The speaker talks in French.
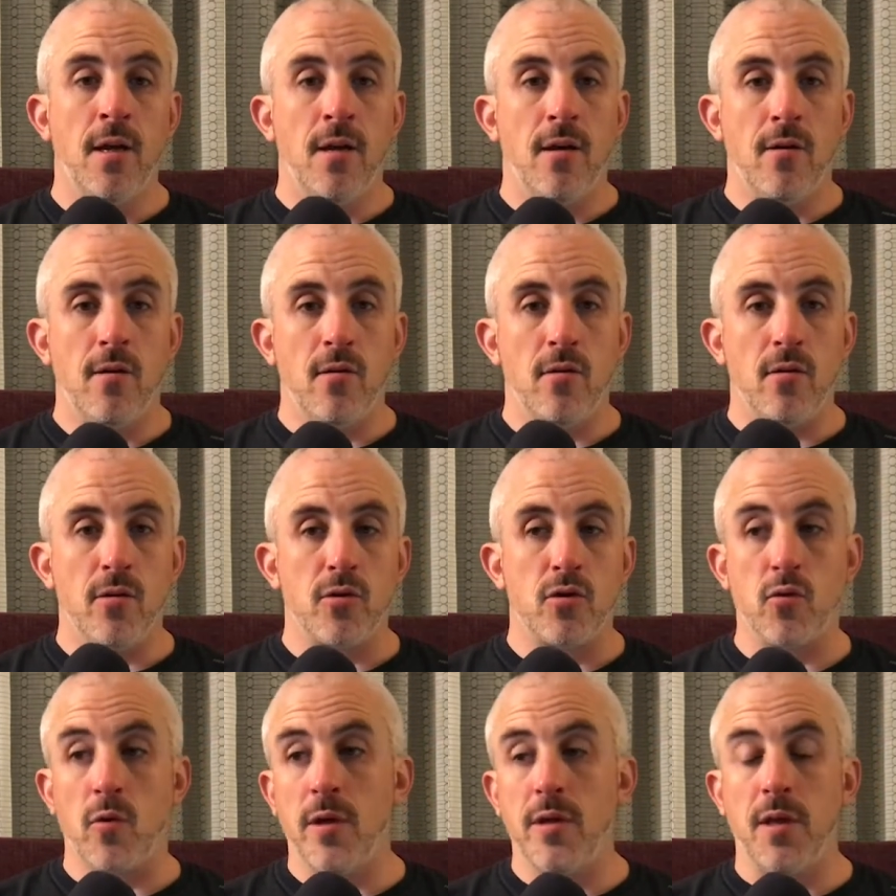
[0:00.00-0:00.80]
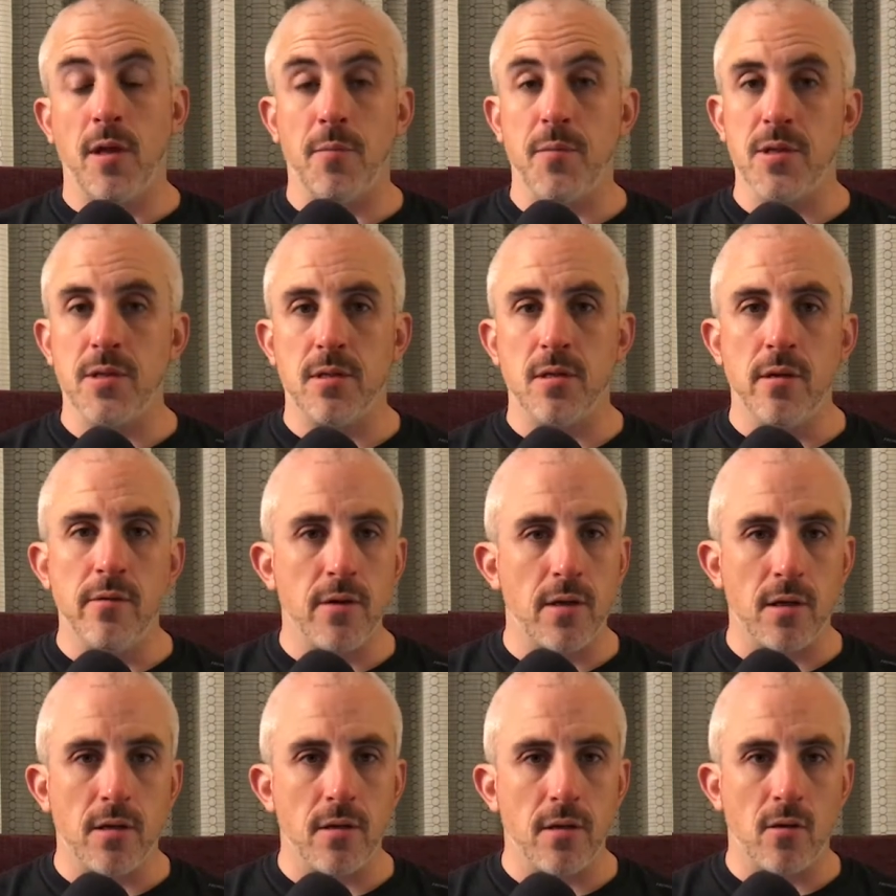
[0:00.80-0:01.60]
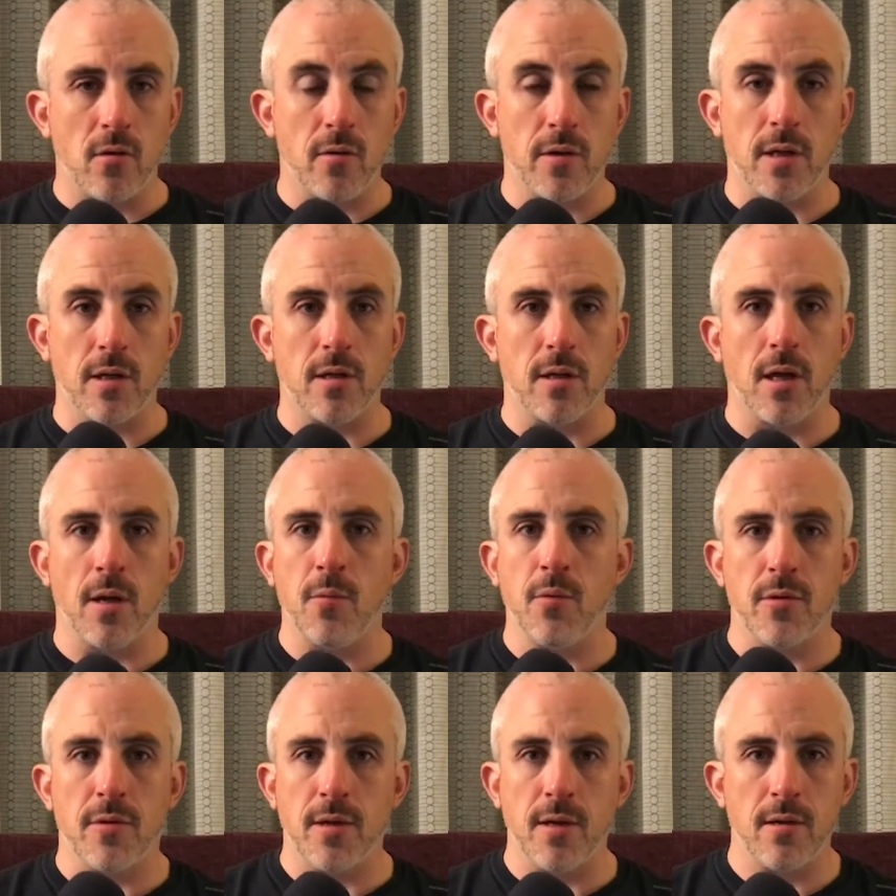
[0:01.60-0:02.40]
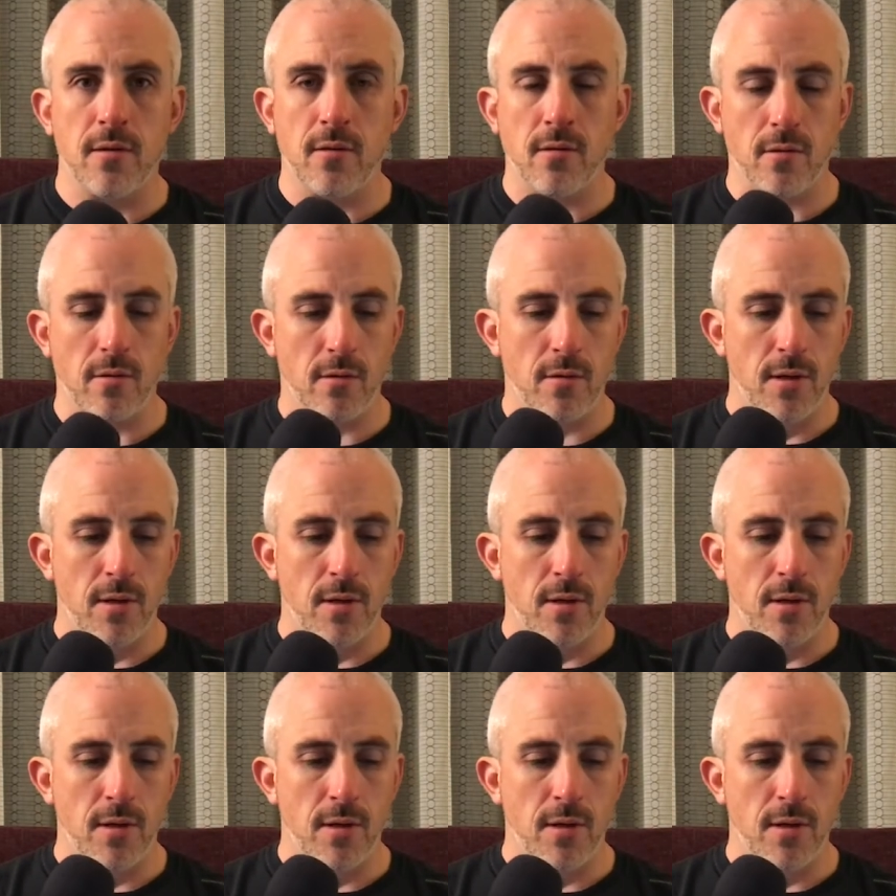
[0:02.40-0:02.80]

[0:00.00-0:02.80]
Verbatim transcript: euh, soit d'un PC avec un écran 4K peut-être.